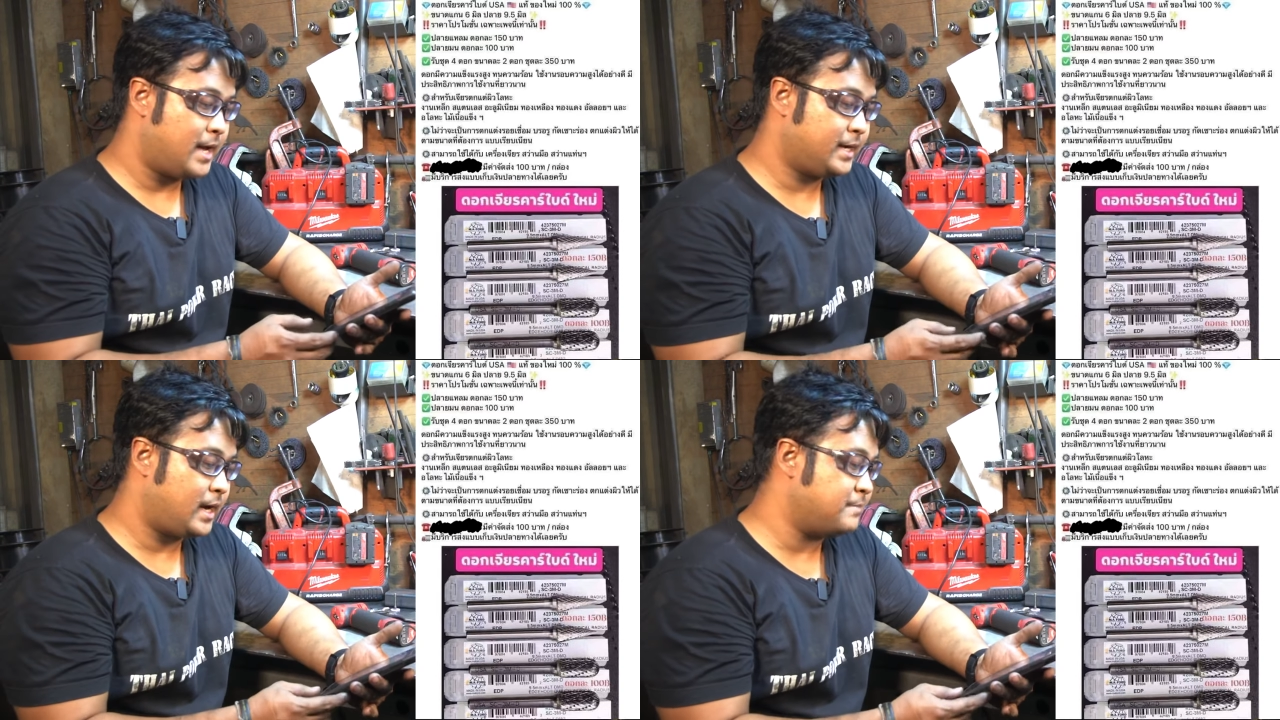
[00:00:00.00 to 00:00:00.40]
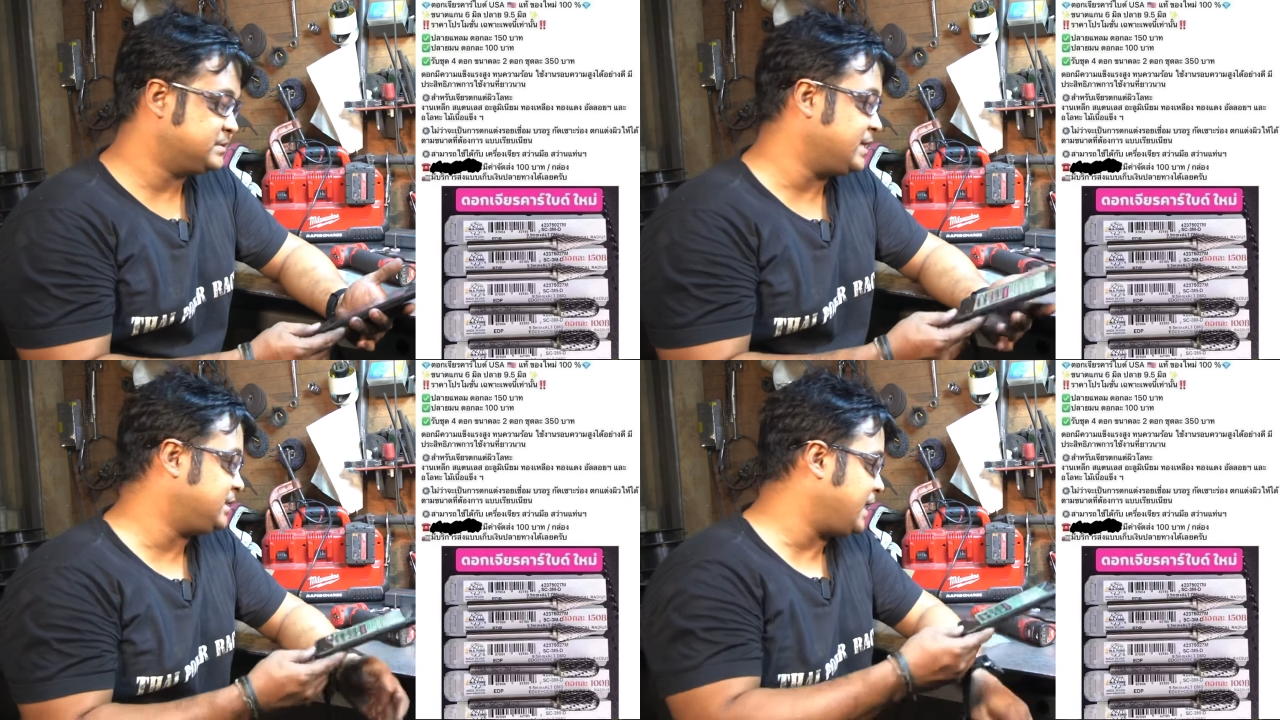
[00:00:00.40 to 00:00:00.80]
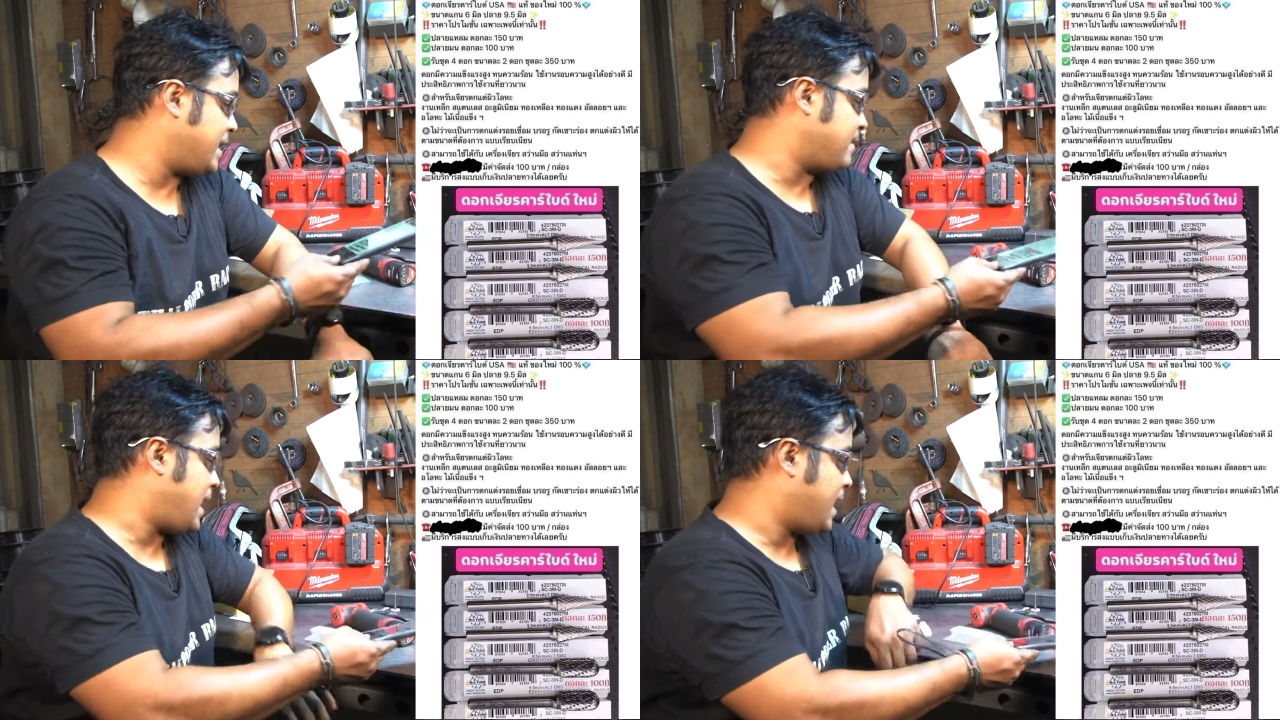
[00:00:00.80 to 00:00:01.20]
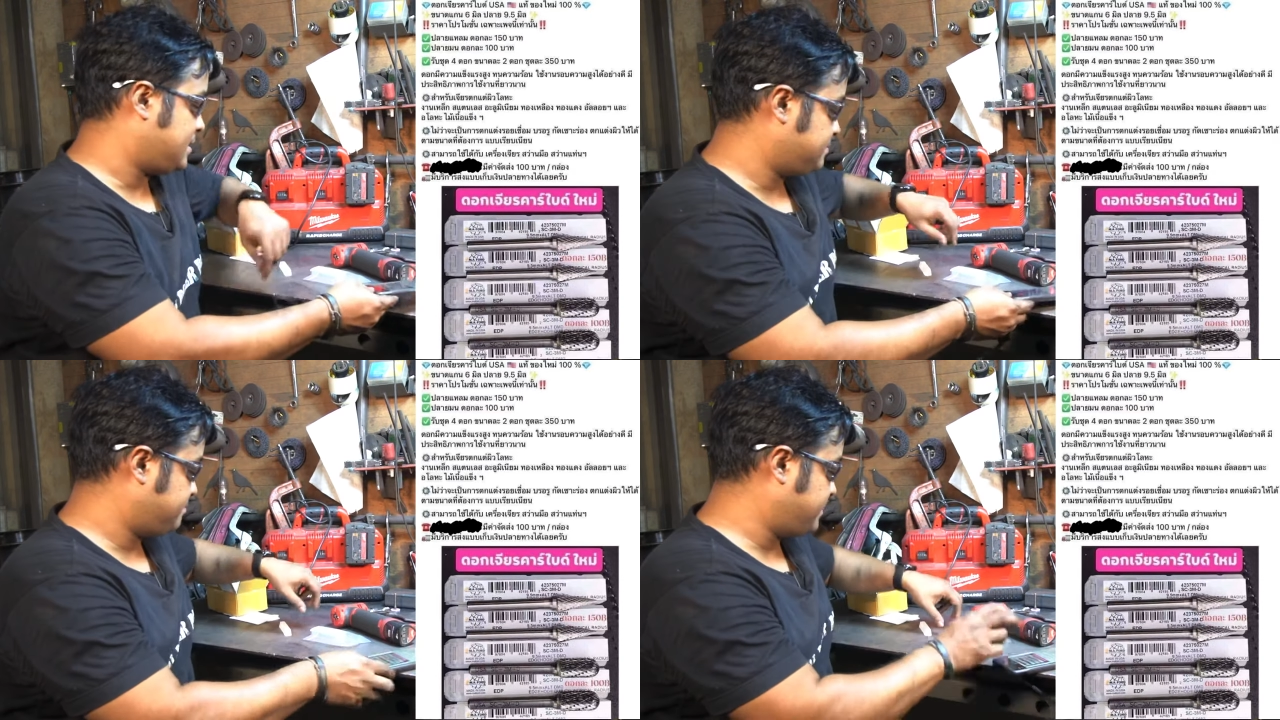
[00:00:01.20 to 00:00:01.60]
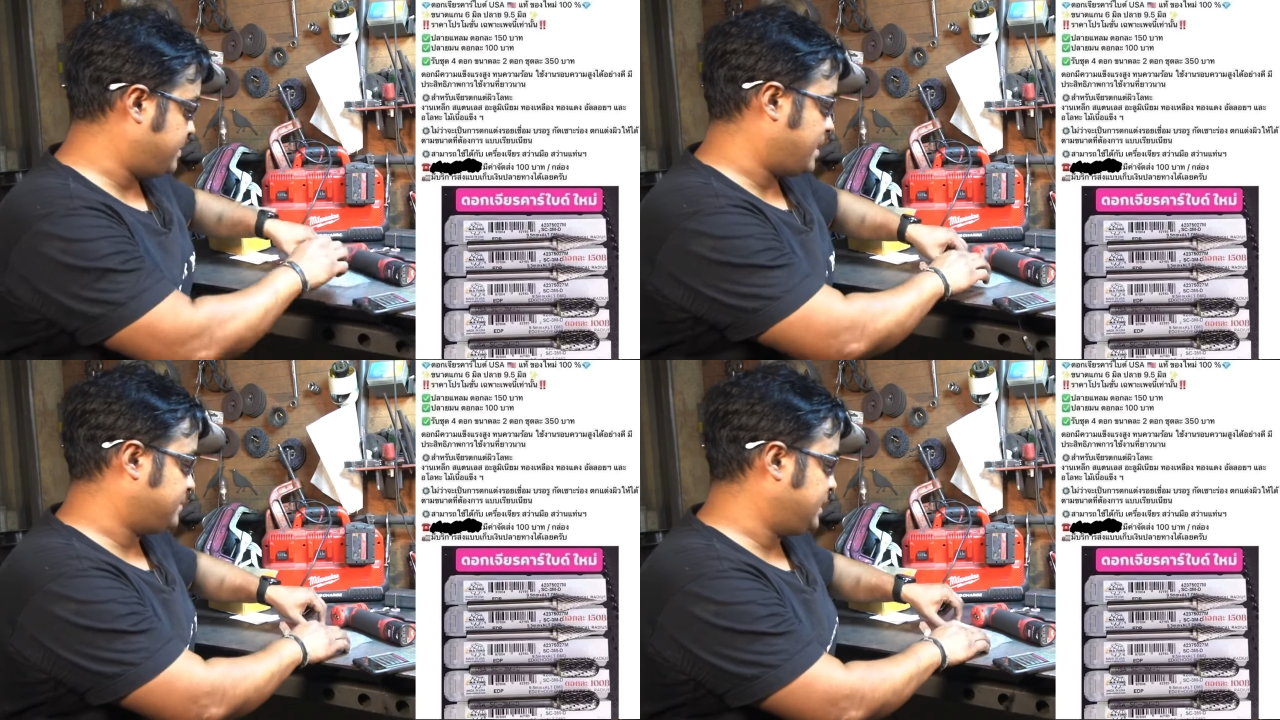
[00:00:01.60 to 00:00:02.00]
นะครับสิ่งที่ได้มาเป็
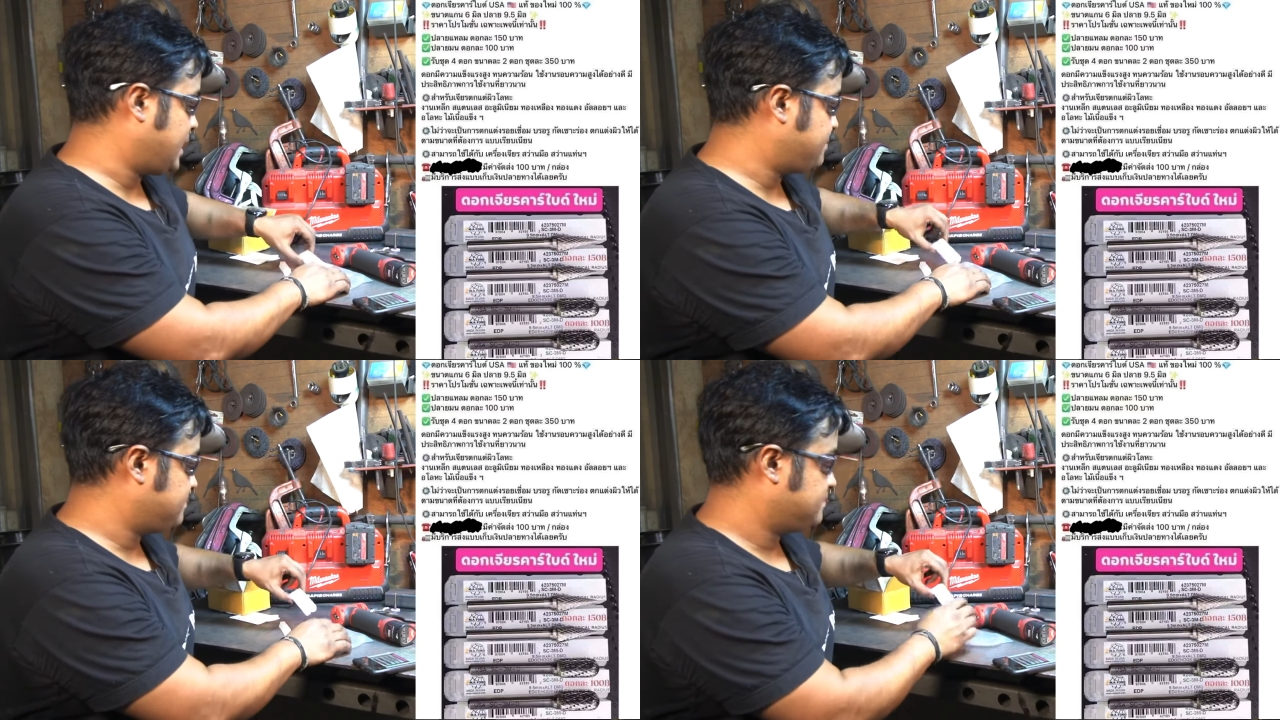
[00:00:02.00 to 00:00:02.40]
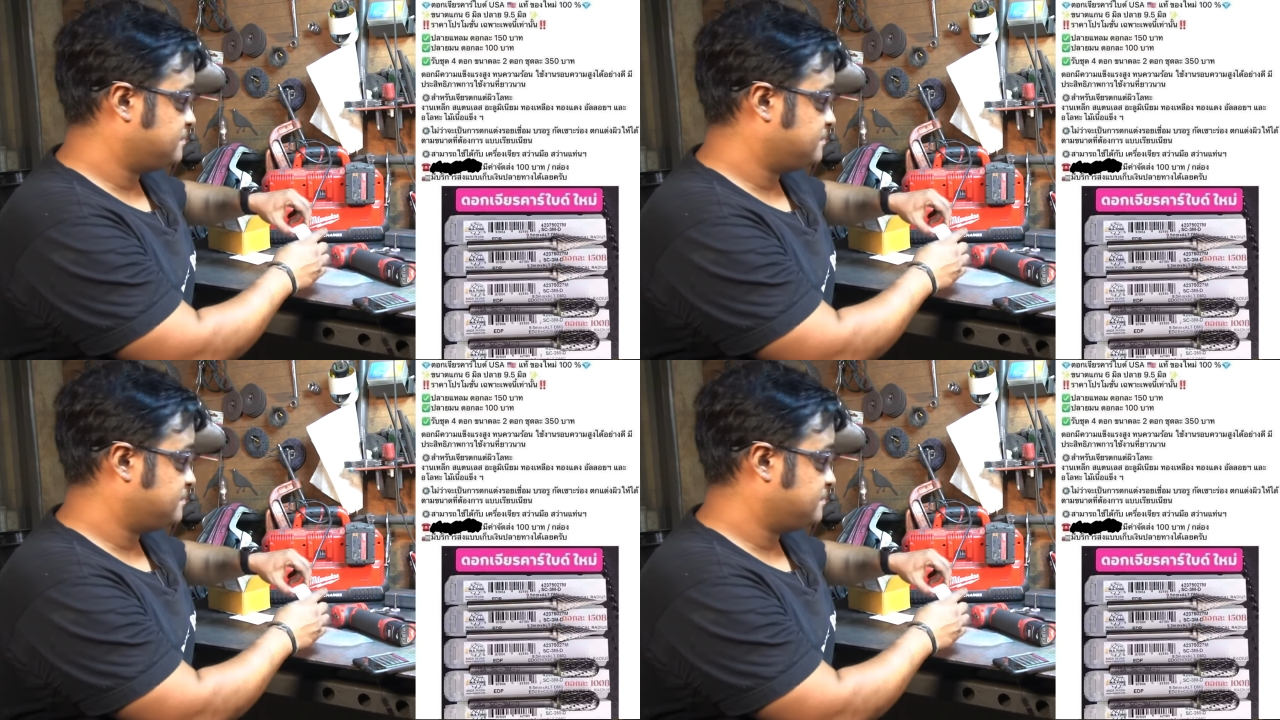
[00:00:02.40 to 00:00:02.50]
นแบบนี้ครับ